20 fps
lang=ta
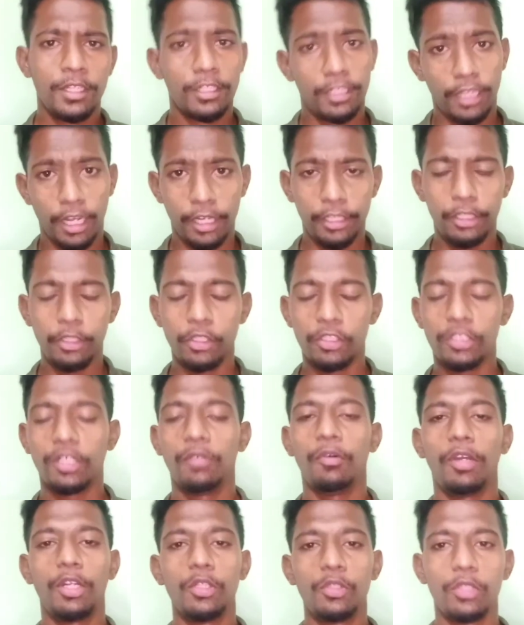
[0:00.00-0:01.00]

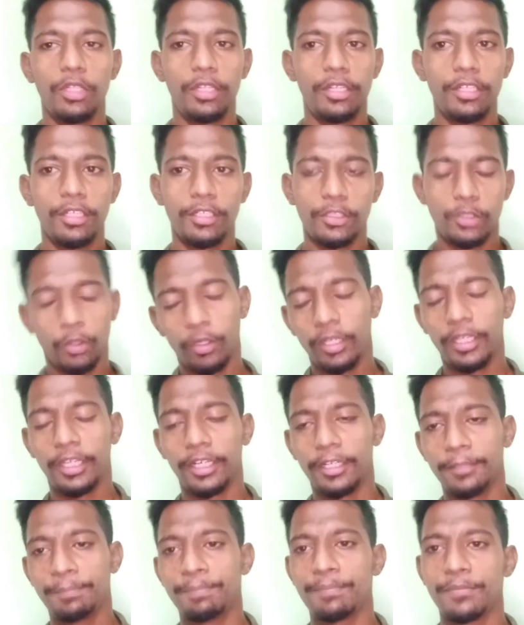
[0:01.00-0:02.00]
கண்டினியூஸாக வரும்னு சொல்லிட்டு
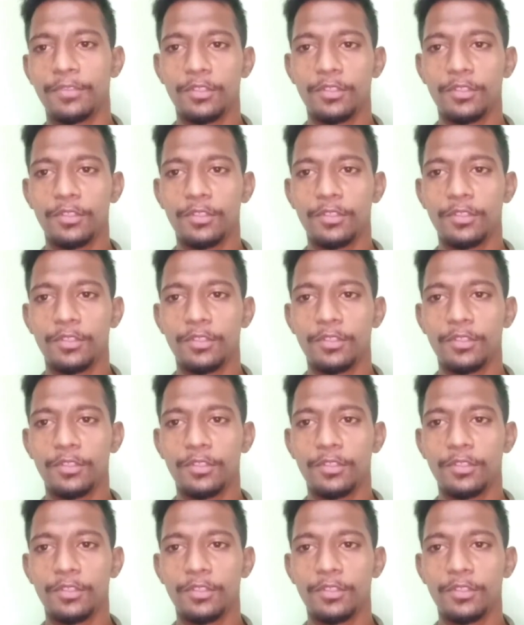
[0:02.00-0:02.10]
சொல்லிக்கிறேன்